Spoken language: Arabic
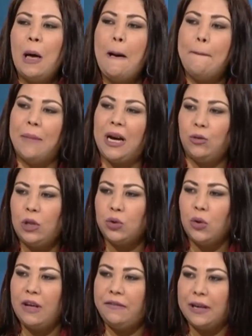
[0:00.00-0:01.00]
محدوده
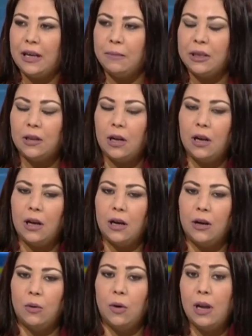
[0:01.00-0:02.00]
شويه في كلمه
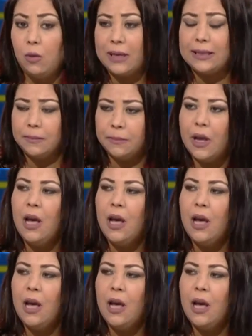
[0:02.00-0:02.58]
الوسم